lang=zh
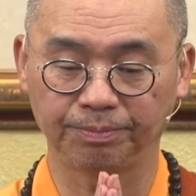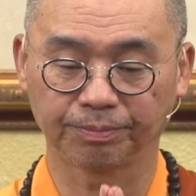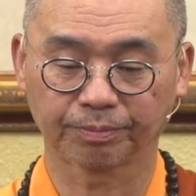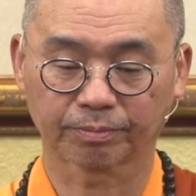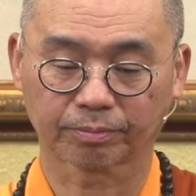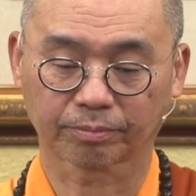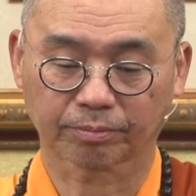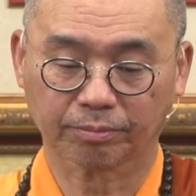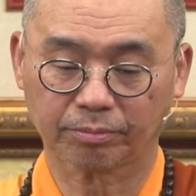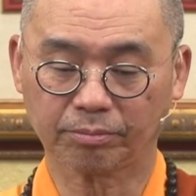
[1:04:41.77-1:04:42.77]
众
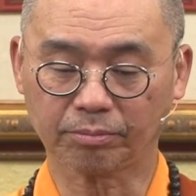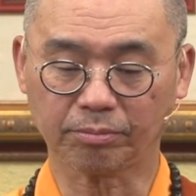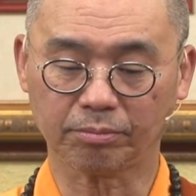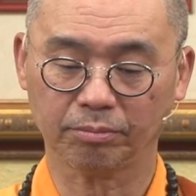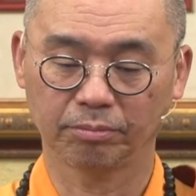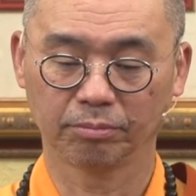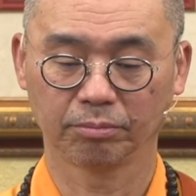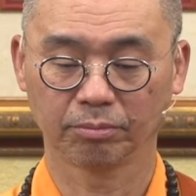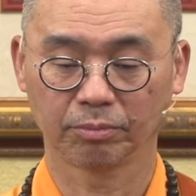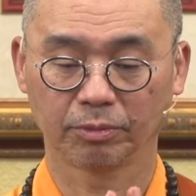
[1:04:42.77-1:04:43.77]
生无边
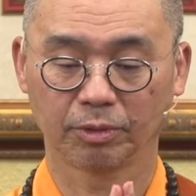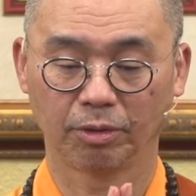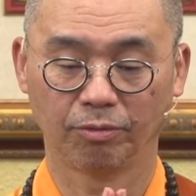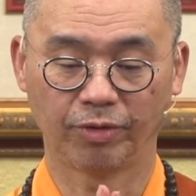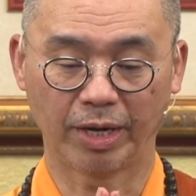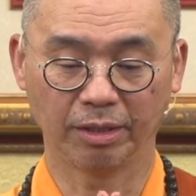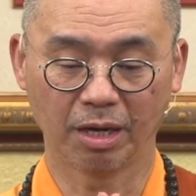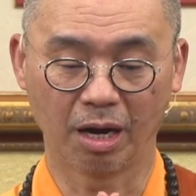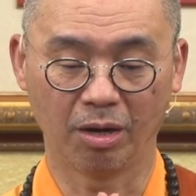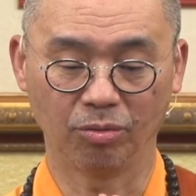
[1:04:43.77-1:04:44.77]
誓愿度；烦
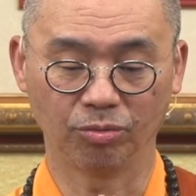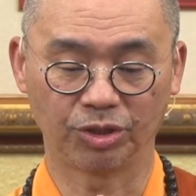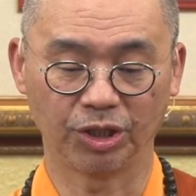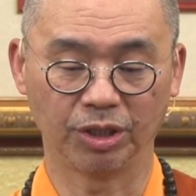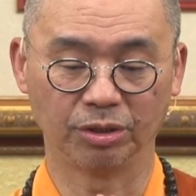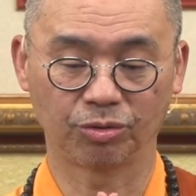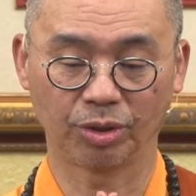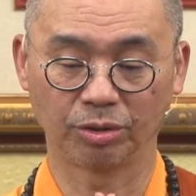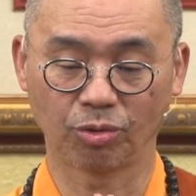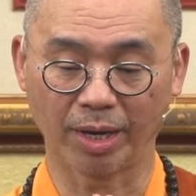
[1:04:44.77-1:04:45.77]
恼无尽誓
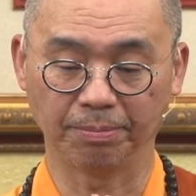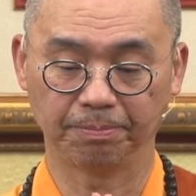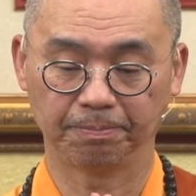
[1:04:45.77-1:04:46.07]
愿断，